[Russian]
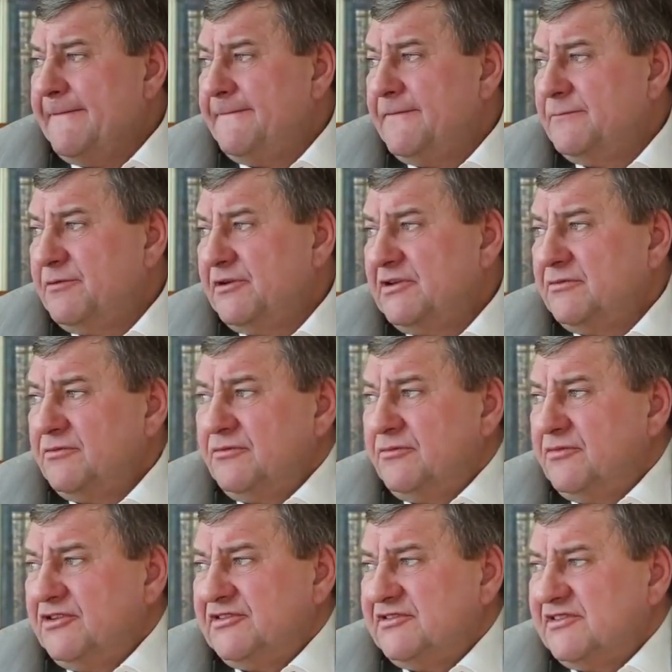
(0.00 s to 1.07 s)
Вот поэтому
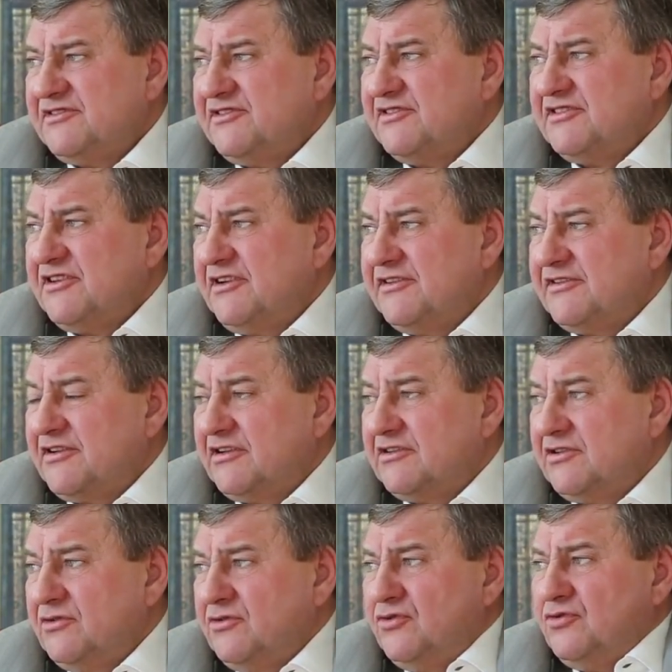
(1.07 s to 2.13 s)
мы не состязались
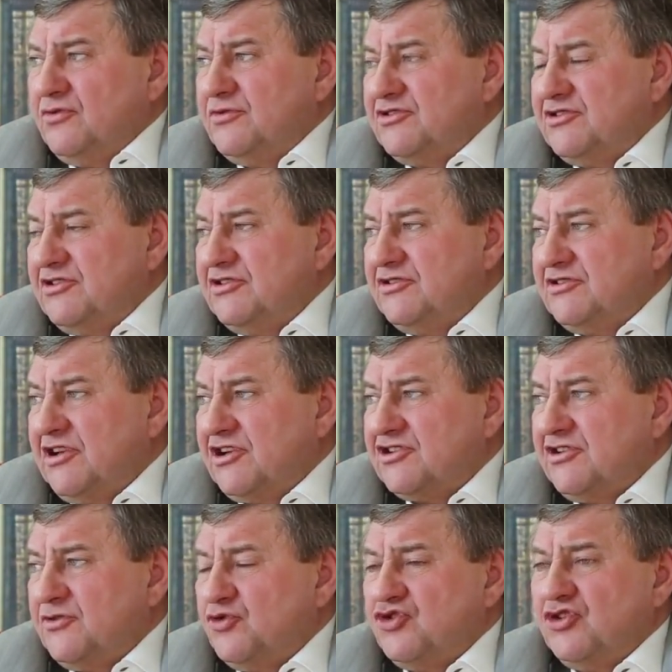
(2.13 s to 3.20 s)
как-то. Ну, он и
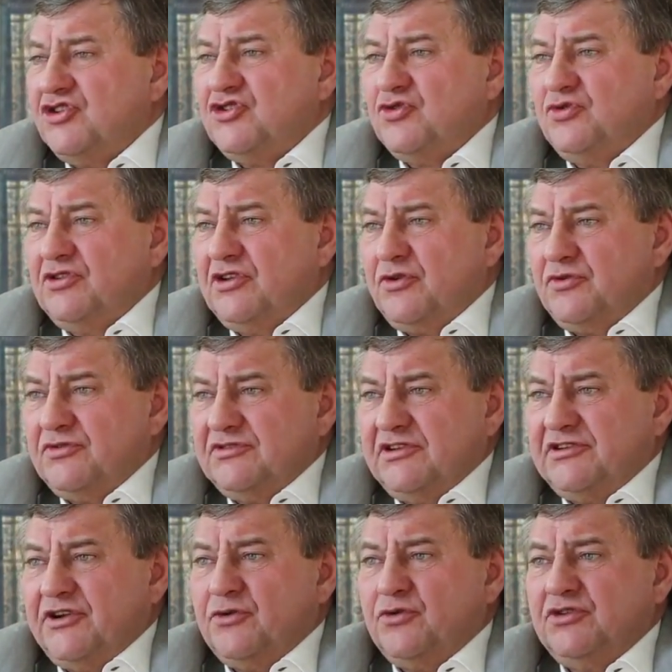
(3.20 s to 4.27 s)
старше, и училище он на, на
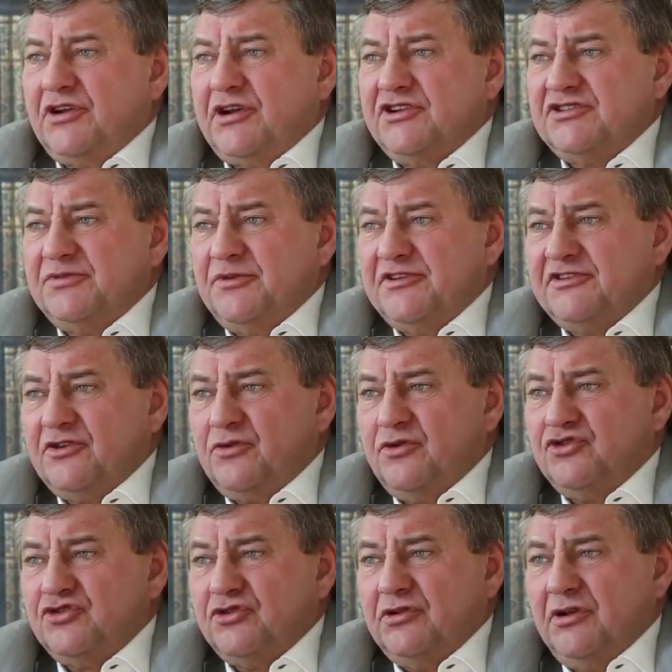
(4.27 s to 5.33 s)
три года раньше меня
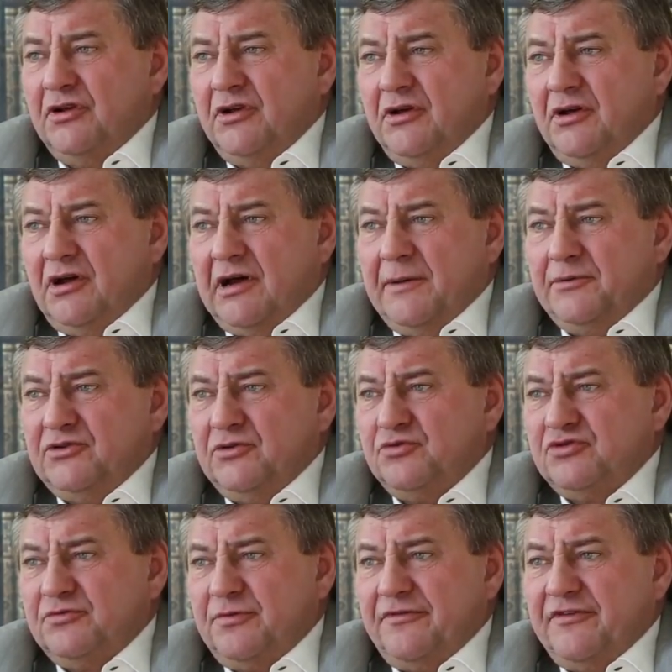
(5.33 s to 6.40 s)
закончил. А потом
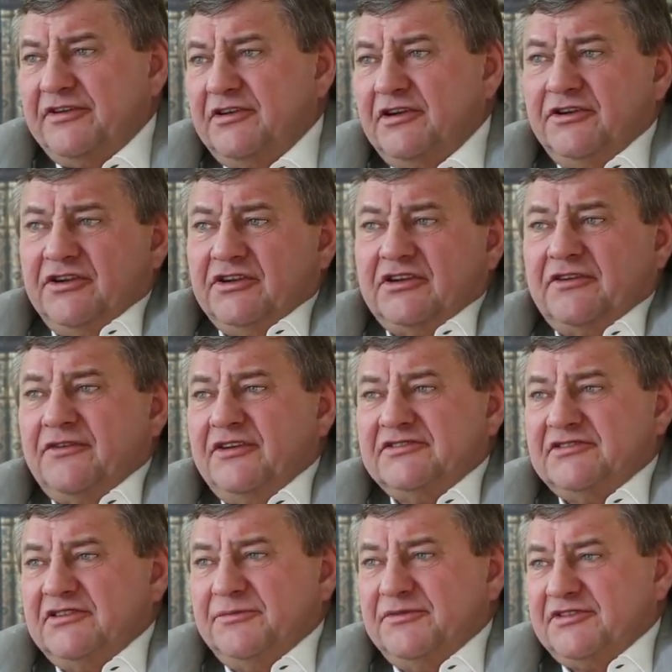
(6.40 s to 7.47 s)
уже по военной линии
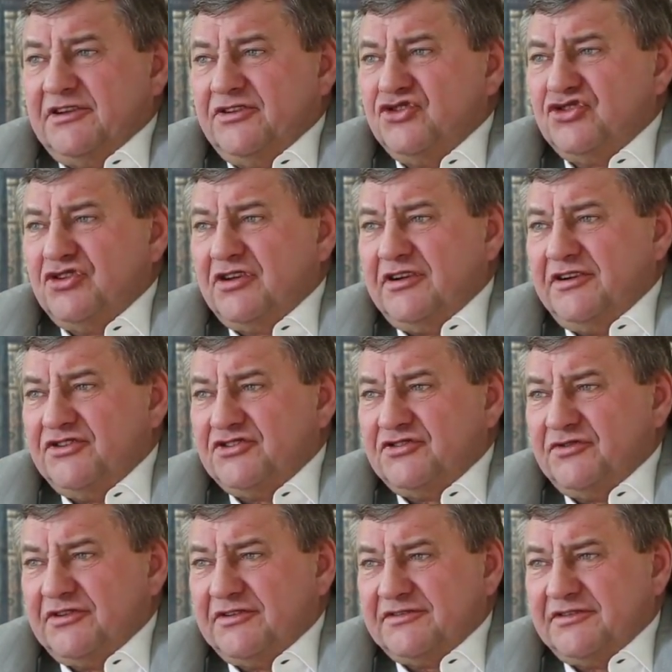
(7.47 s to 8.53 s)
оторвался на бесконечное
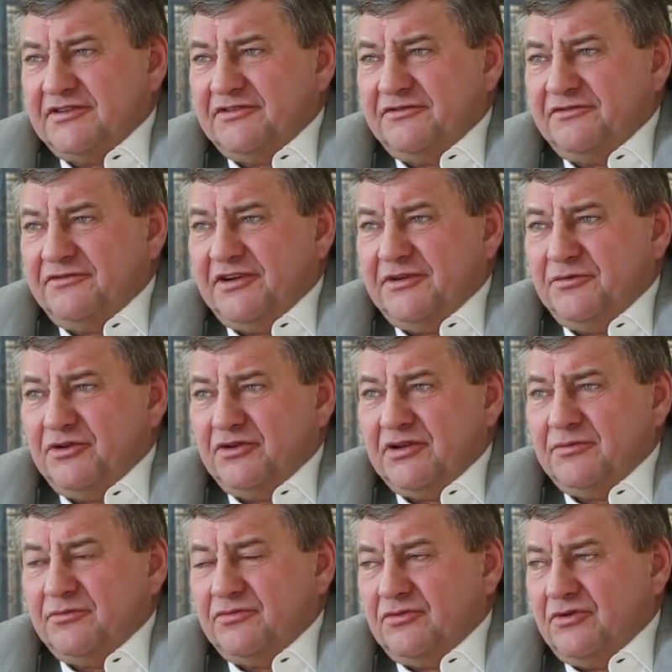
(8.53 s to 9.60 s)
количество, так сказать, времени.
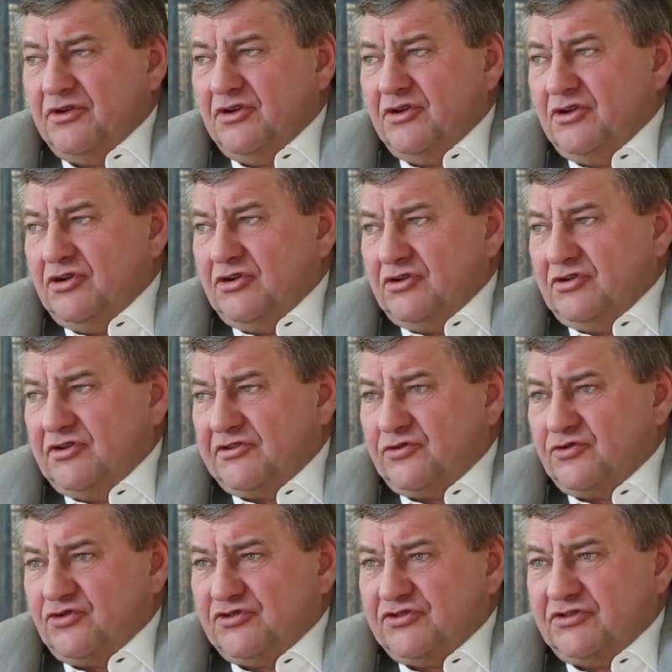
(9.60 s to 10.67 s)
Там,
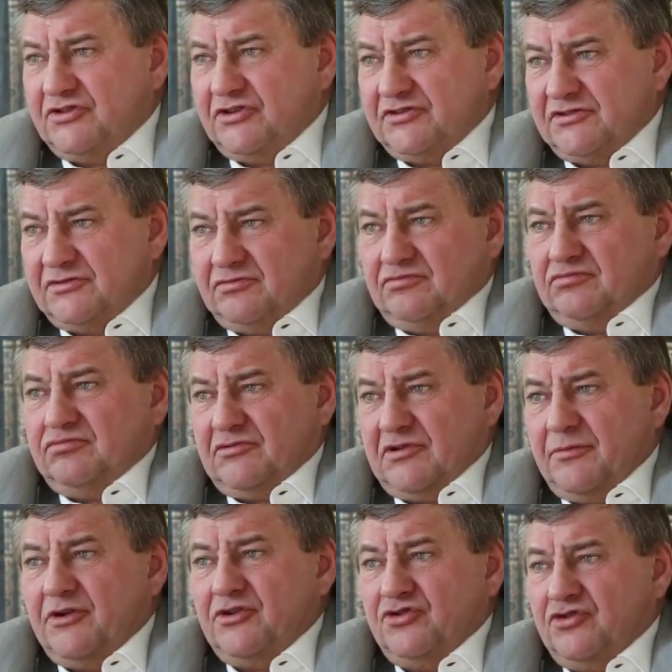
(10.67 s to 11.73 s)
дослужился до
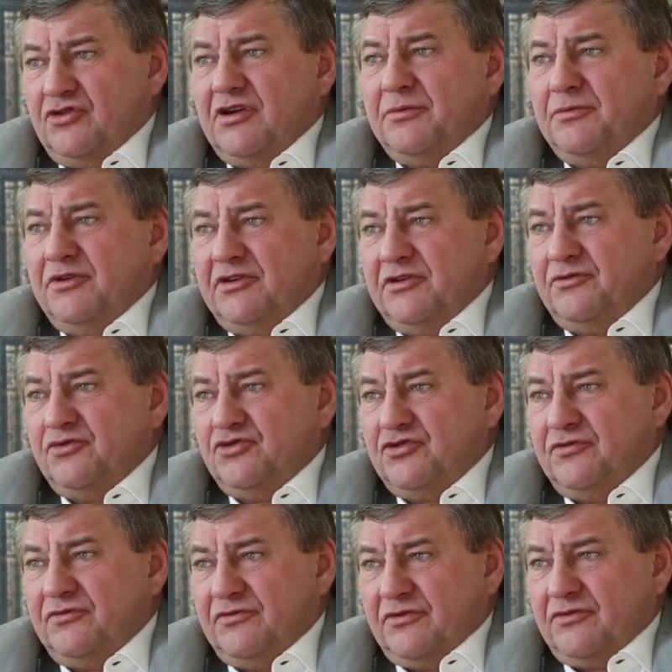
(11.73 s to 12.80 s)
командующего армии, это
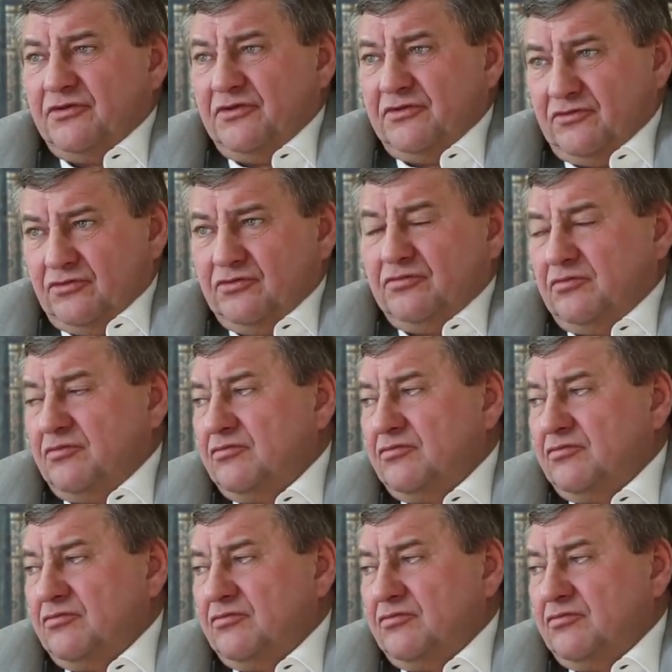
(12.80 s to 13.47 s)
очень такое, ну,